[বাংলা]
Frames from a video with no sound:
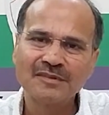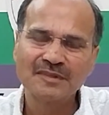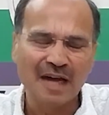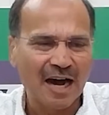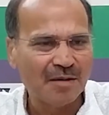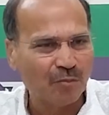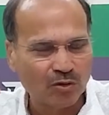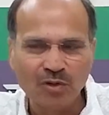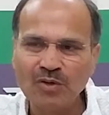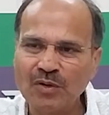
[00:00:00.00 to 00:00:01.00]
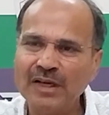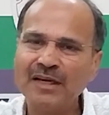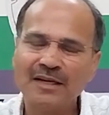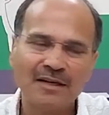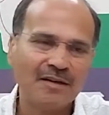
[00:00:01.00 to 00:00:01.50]
তার মতন করে
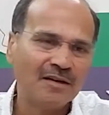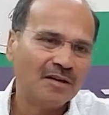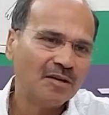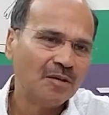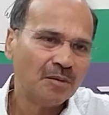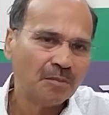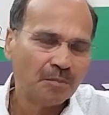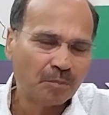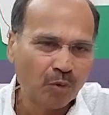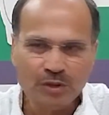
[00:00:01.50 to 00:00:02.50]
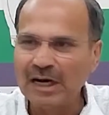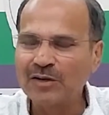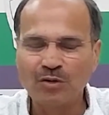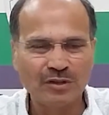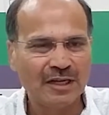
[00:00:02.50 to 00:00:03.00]
প্রচার
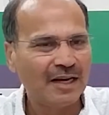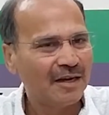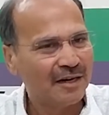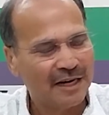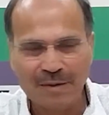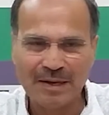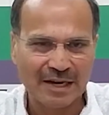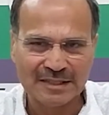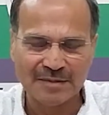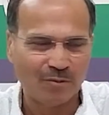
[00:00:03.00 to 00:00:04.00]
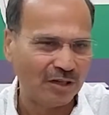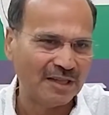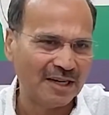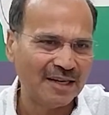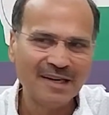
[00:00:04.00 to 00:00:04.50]
করতে নেমে গেছে
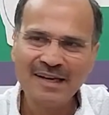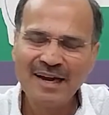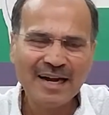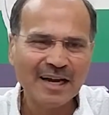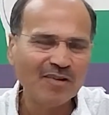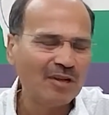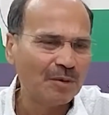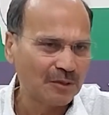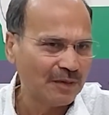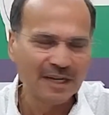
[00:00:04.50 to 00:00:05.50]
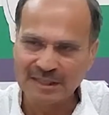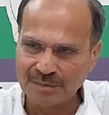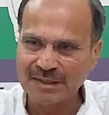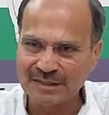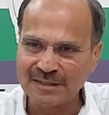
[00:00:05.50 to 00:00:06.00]
ময়দানে এটা কিন্তু আমরা সবাই দেখতে
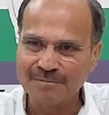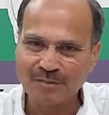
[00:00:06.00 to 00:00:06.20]
পাচ্ছি